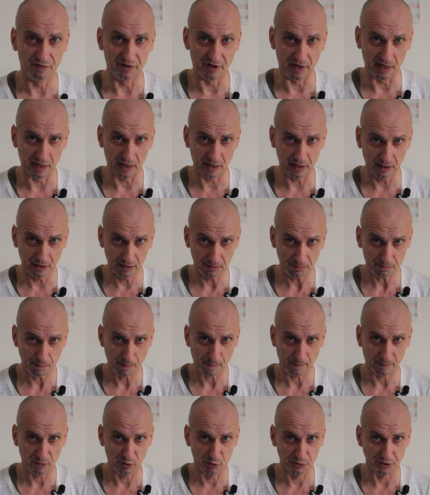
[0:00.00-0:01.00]
wäre,
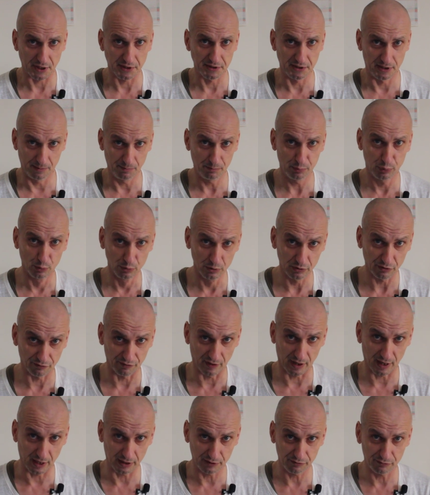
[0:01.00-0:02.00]
und an dem Punkt
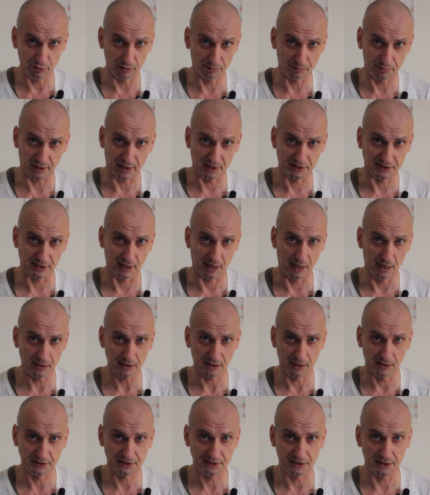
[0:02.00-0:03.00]
war ich vor ein paar
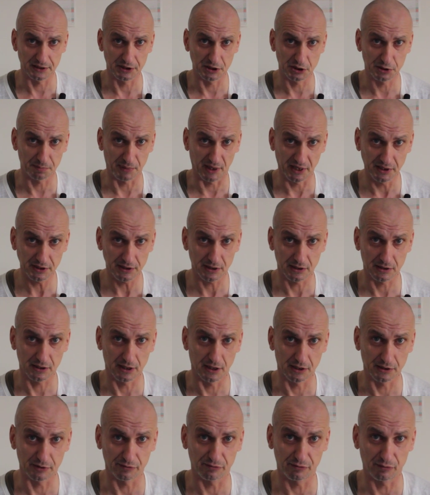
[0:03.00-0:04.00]
Tagen, als dann die
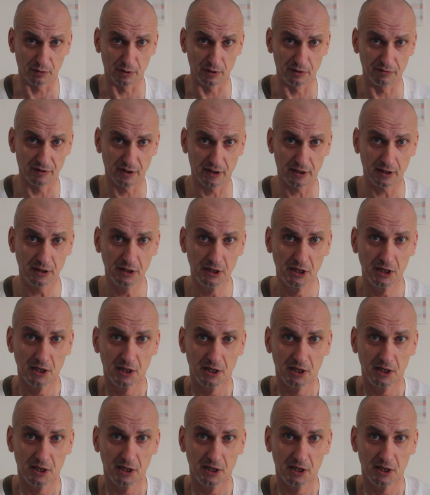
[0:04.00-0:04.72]
Speicherkarte voll war,